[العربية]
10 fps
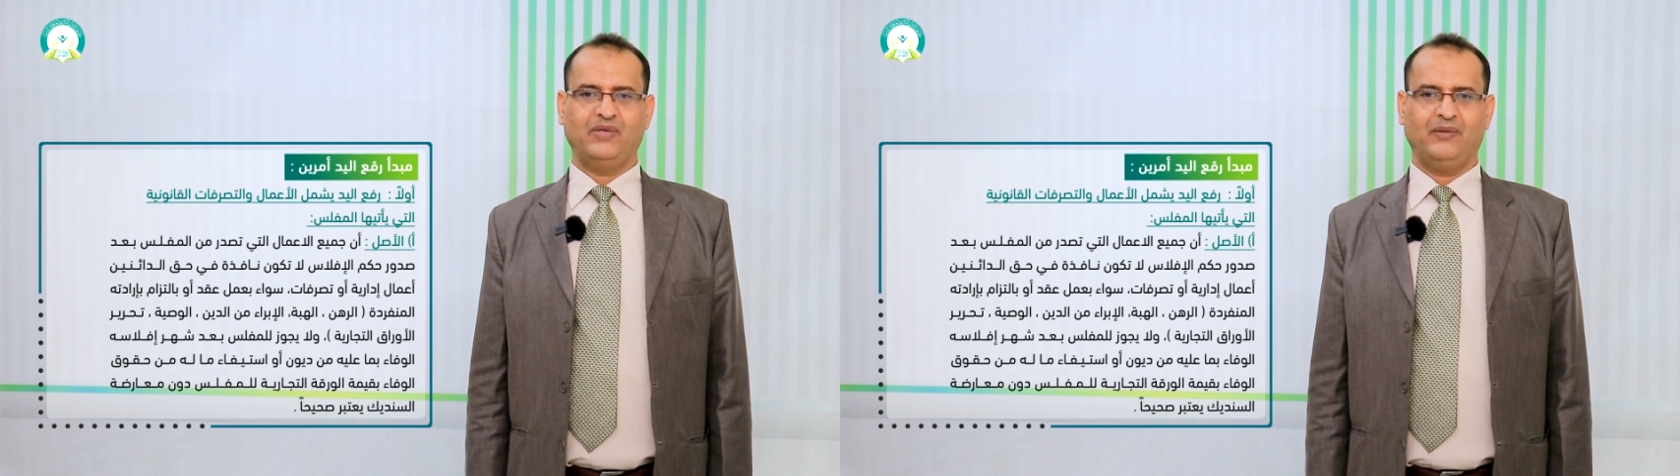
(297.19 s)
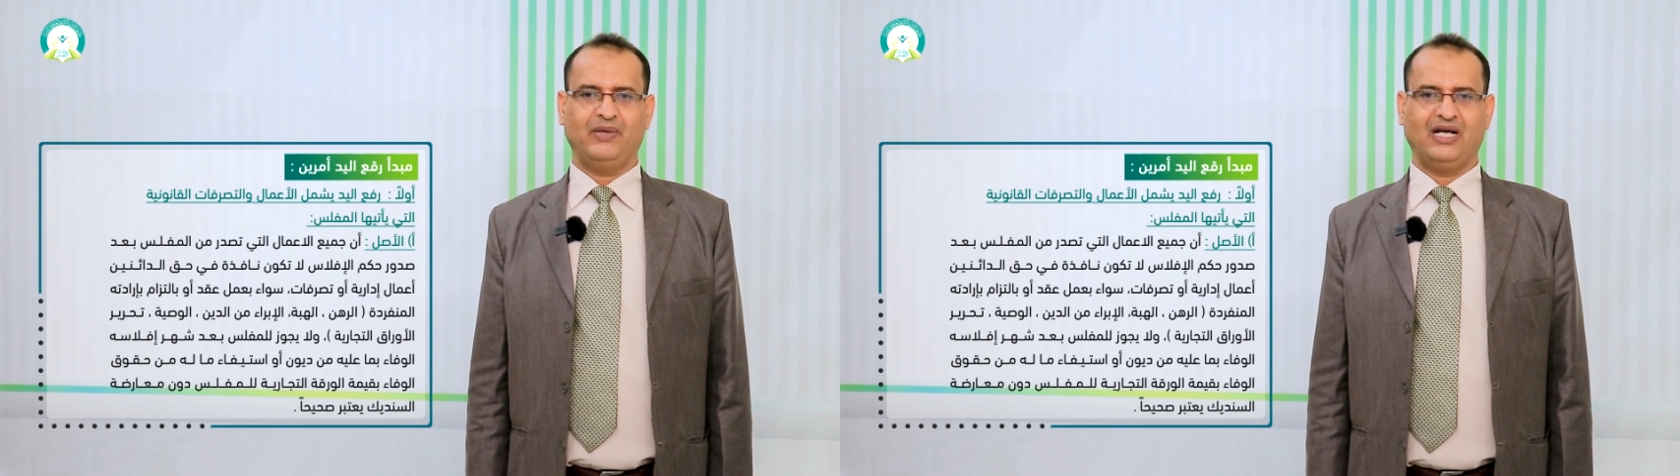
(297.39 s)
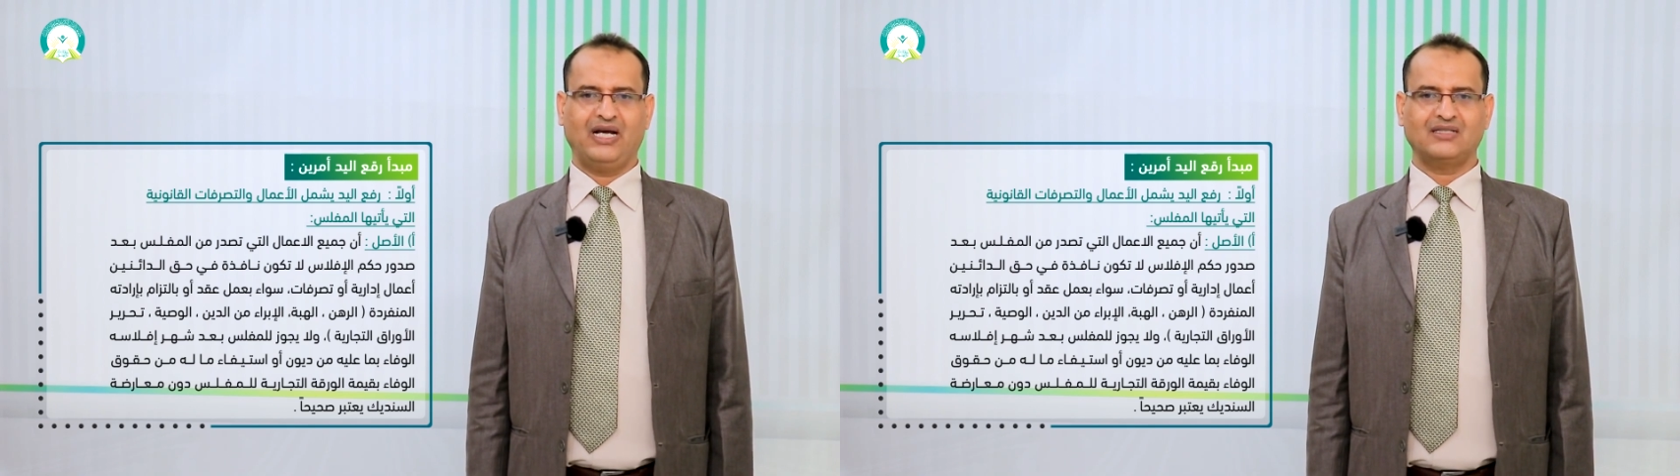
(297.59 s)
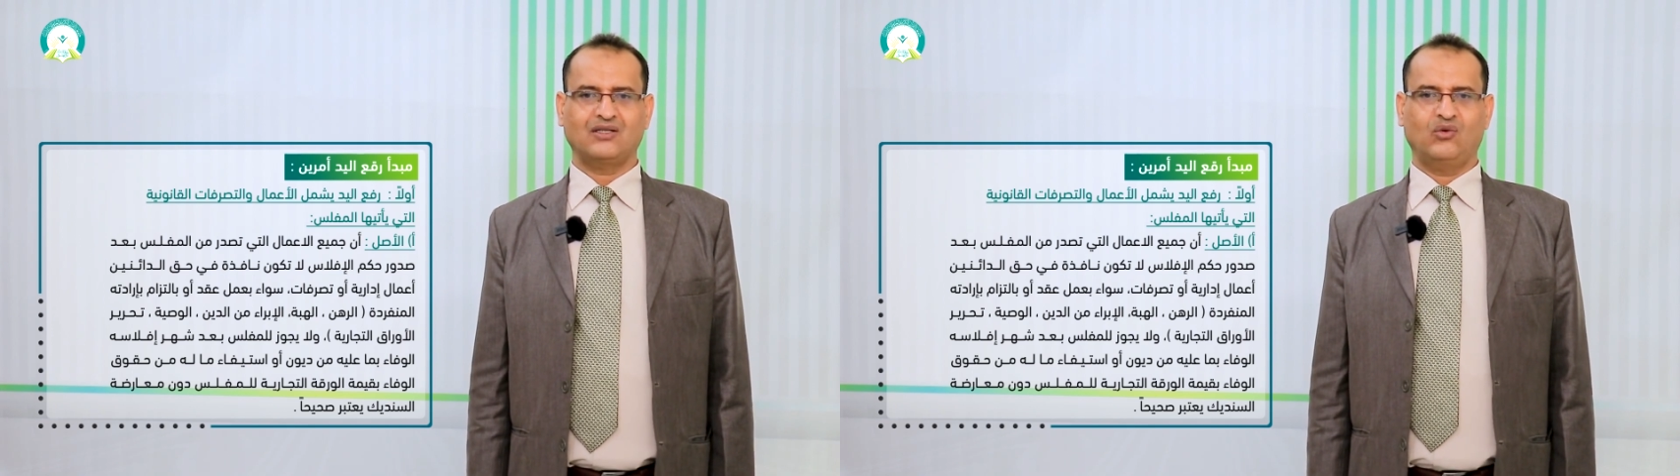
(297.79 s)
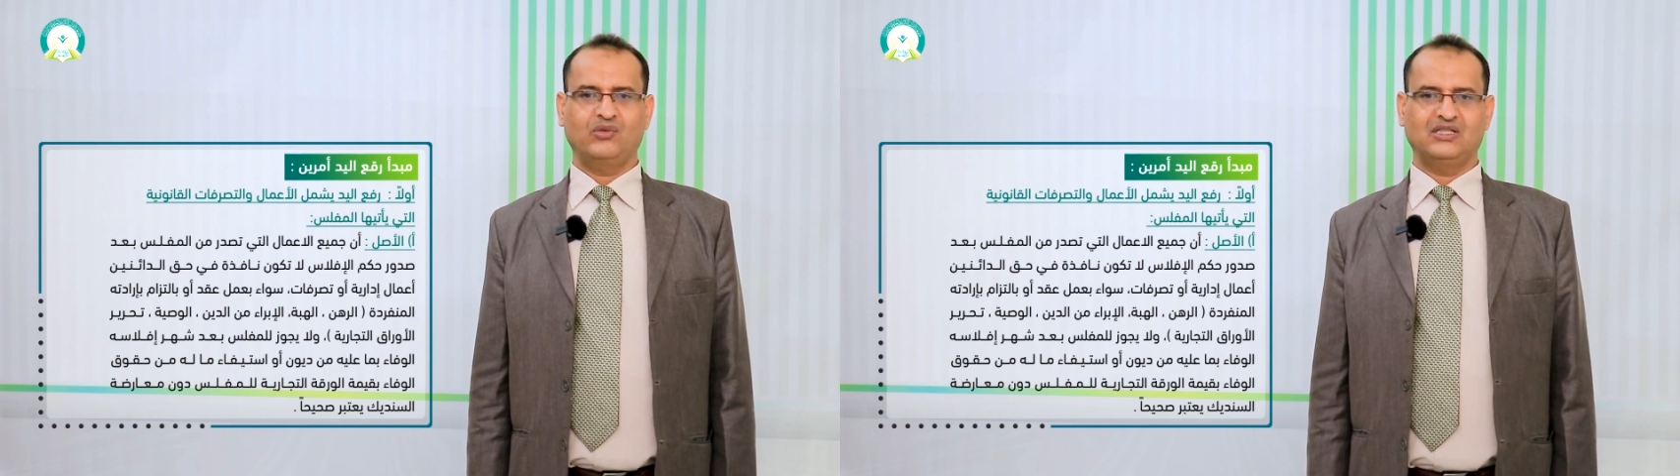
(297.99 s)
بعمل عقد
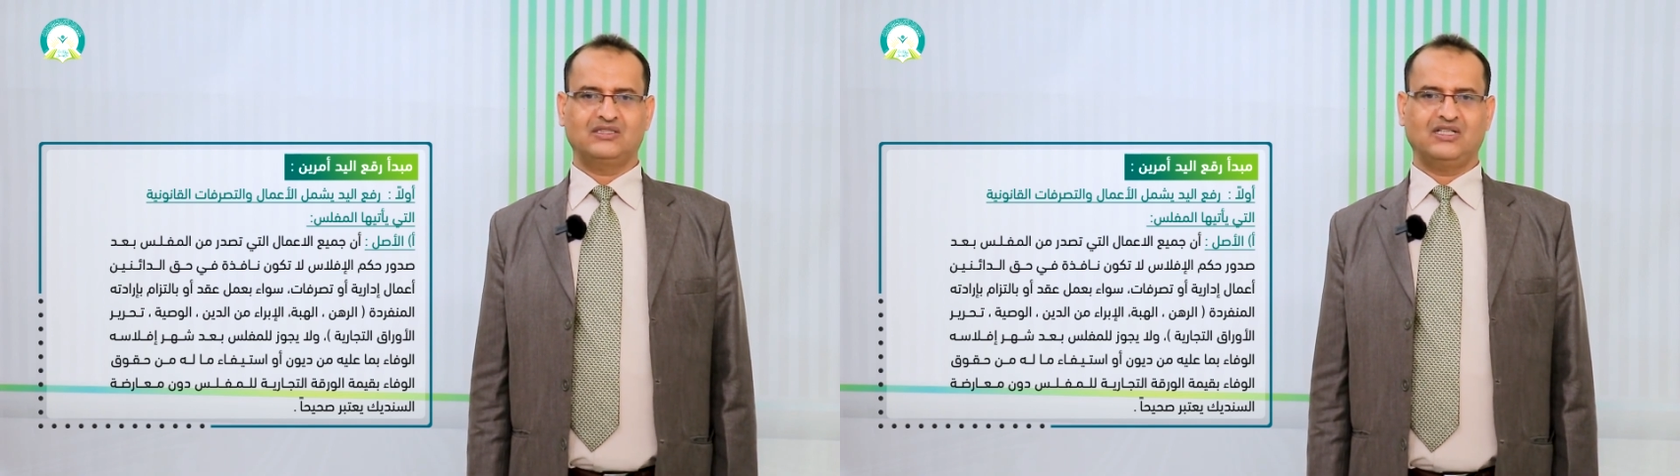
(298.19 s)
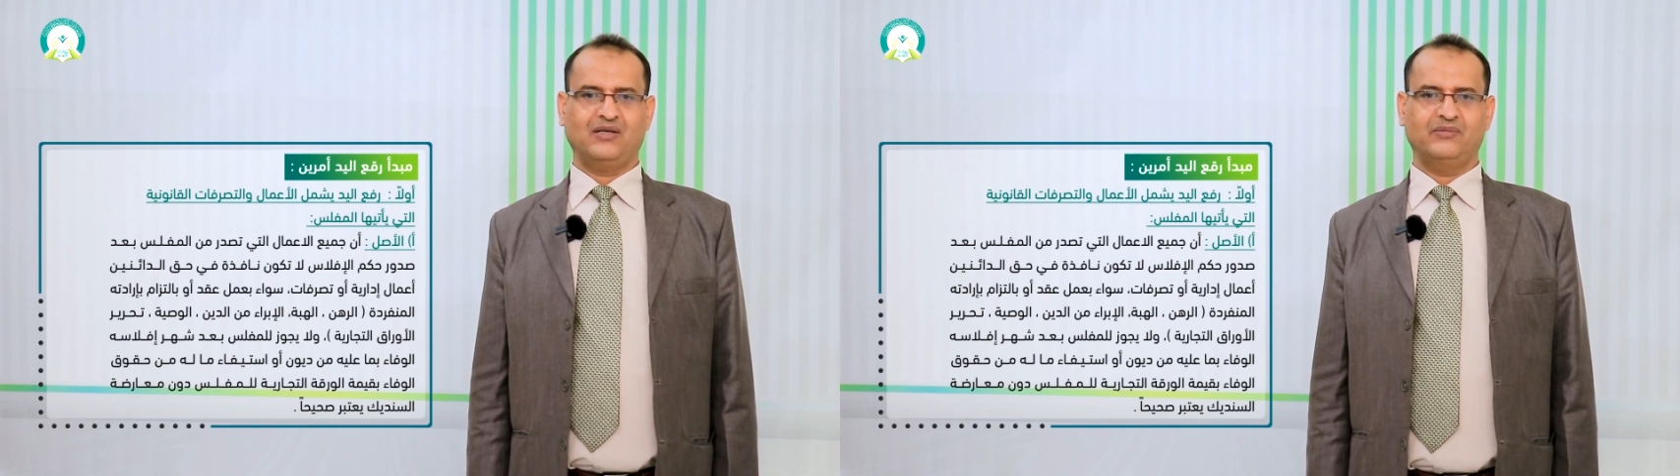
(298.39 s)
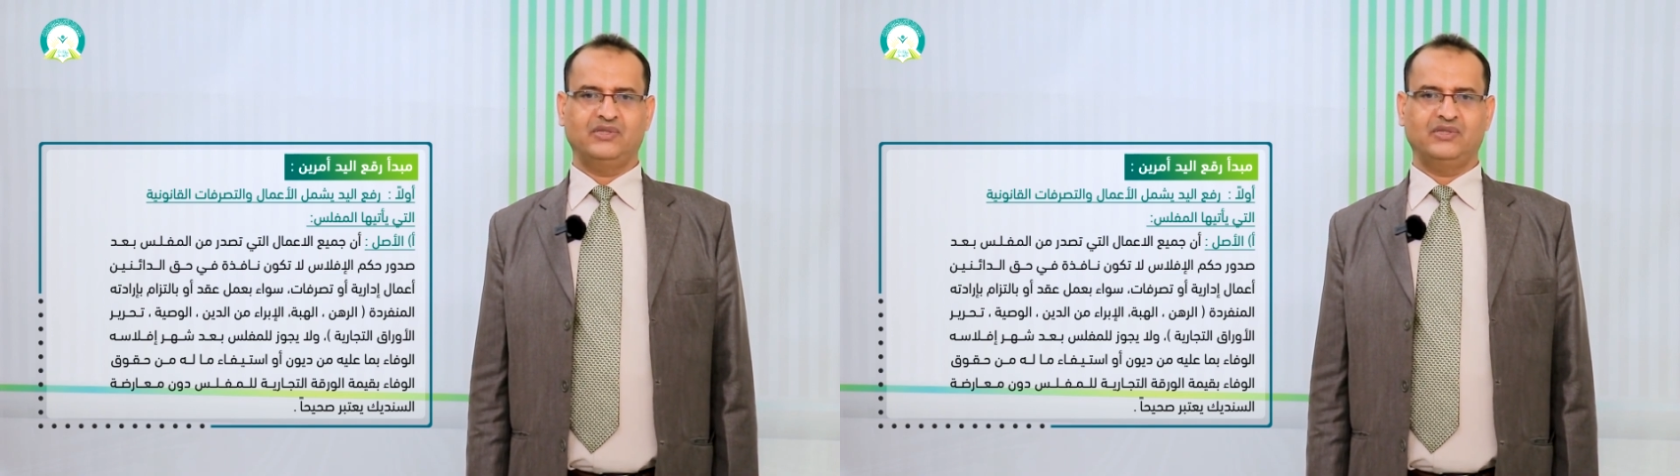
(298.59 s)
أو بالتزام